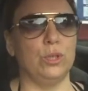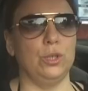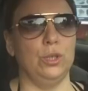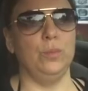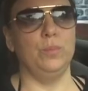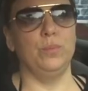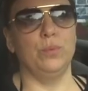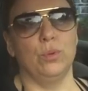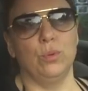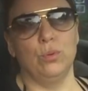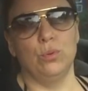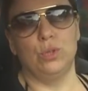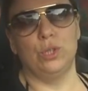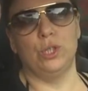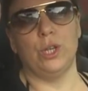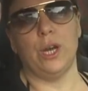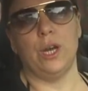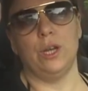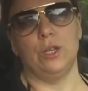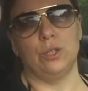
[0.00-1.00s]
и ну,
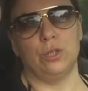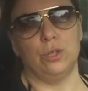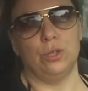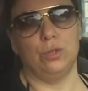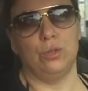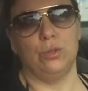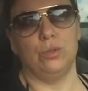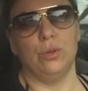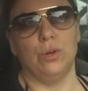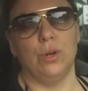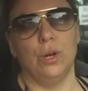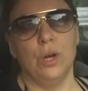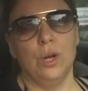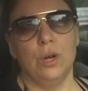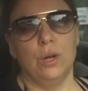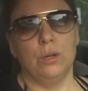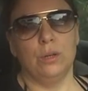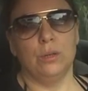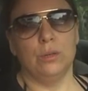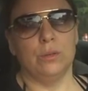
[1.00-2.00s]
получаешь Конечно, еще
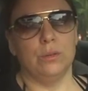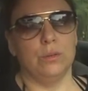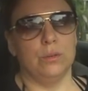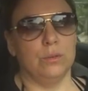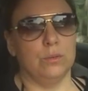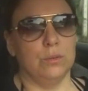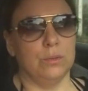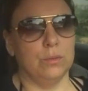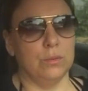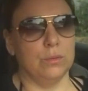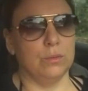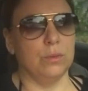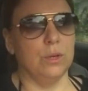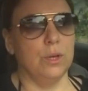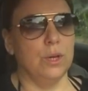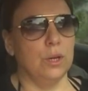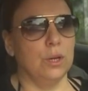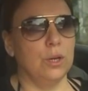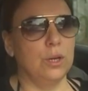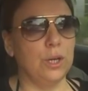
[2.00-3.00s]

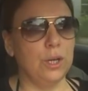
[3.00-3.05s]
э,